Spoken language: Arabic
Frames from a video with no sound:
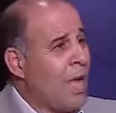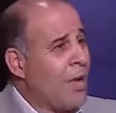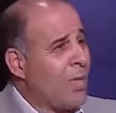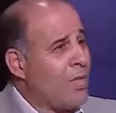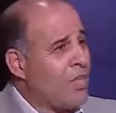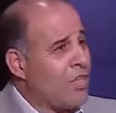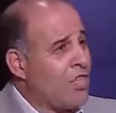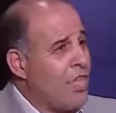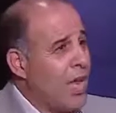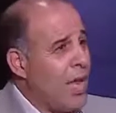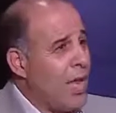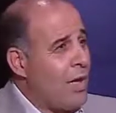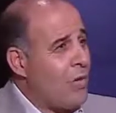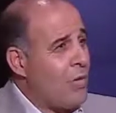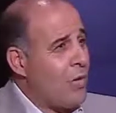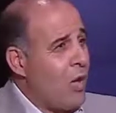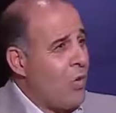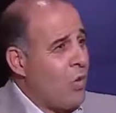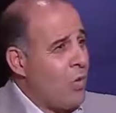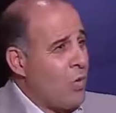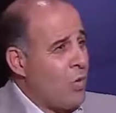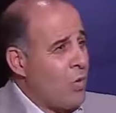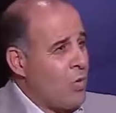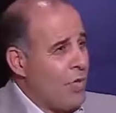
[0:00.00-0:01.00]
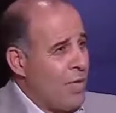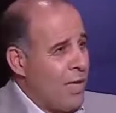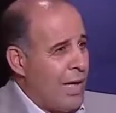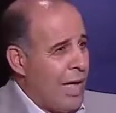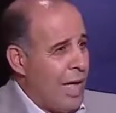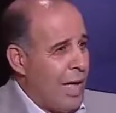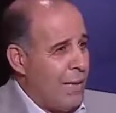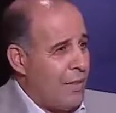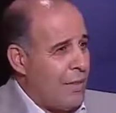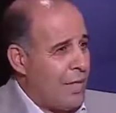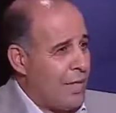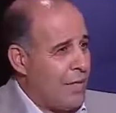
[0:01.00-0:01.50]
الرجال يحولون إلى
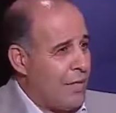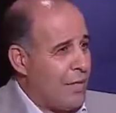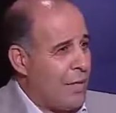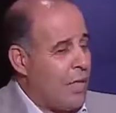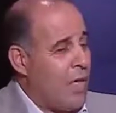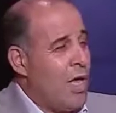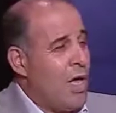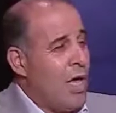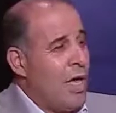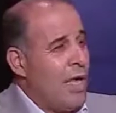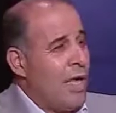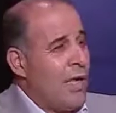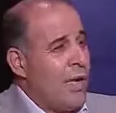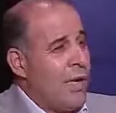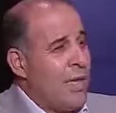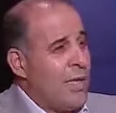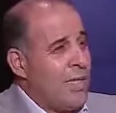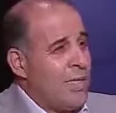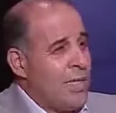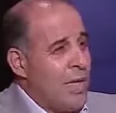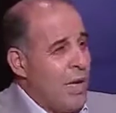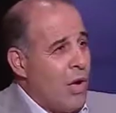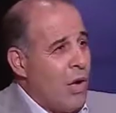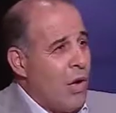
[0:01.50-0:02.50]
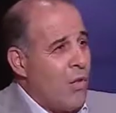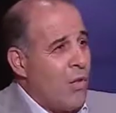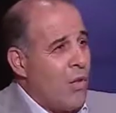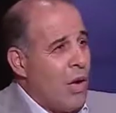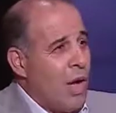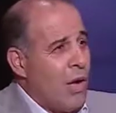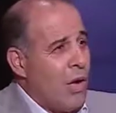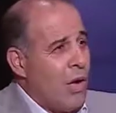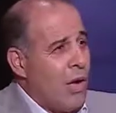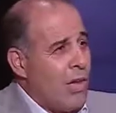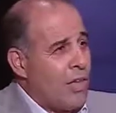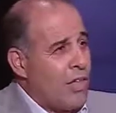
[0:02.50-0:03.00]
عبيد ليس لهم
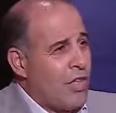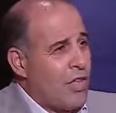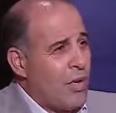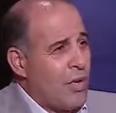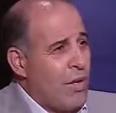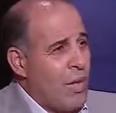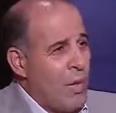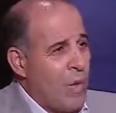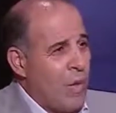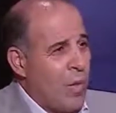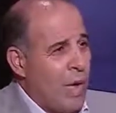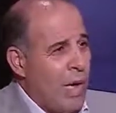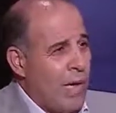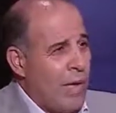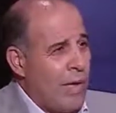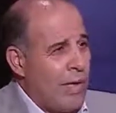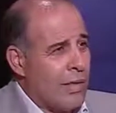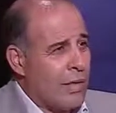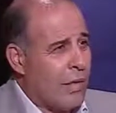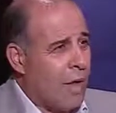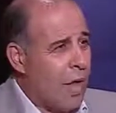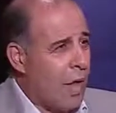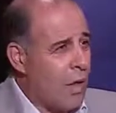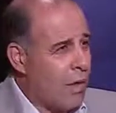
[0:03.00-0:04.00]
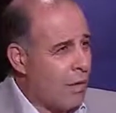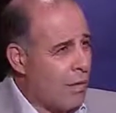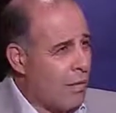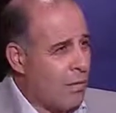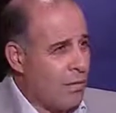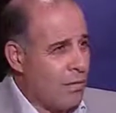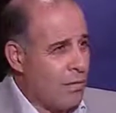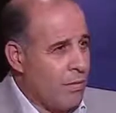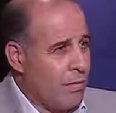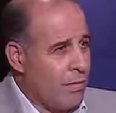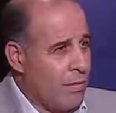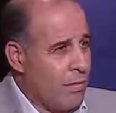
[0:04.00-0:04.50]
حق التملك على الإطلاق